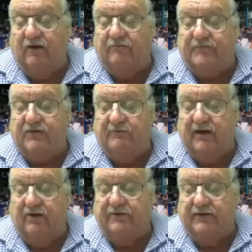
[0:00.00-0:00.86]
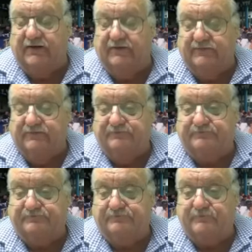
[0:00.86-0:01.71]
aufzubauen hinten.
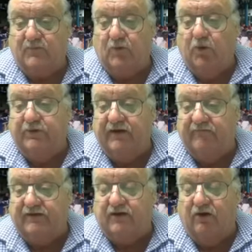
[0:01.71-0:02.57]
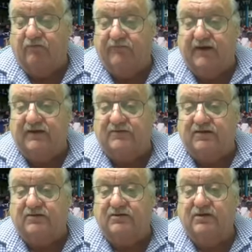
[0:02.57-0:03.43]
Und der wird auch
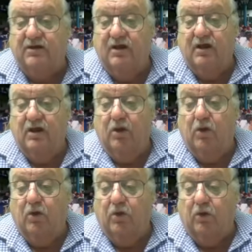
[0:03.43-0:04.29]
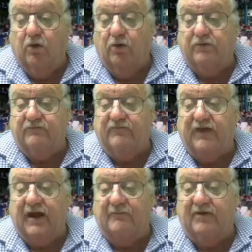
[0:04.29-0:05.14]
fertig. Und
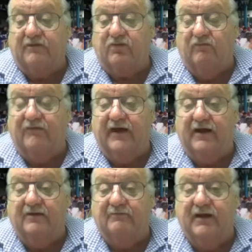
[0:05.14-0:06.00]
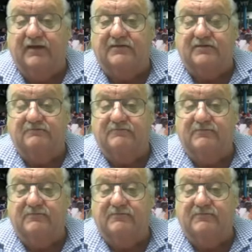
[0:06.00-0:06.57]
wir haben es so vereinbart.